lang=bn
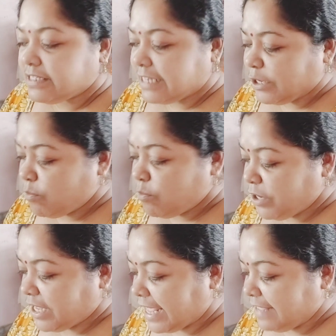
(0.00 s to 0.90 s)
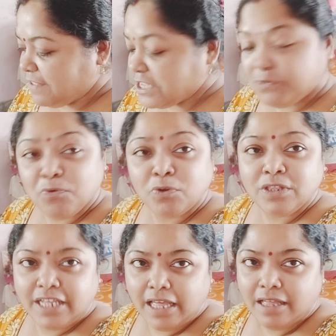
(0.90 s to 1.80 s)
ছেলেকেও মুড়ি খাইয়ে দিয়েছি ফোন
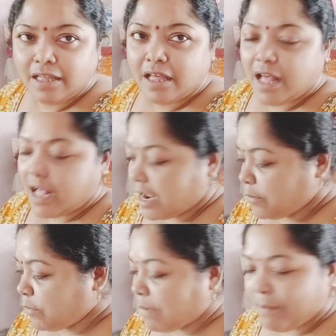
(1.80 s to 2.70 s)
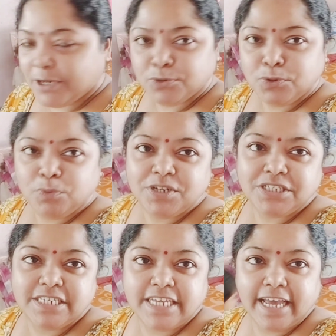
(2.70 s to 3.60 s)
দিয়ে আর ওর বাবা শুধু
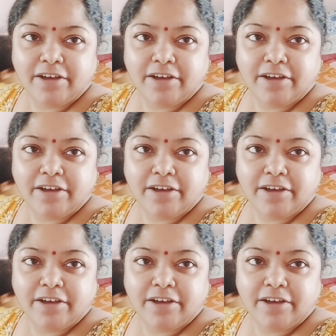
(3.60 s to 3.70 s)
মিষ্টি খেয়ে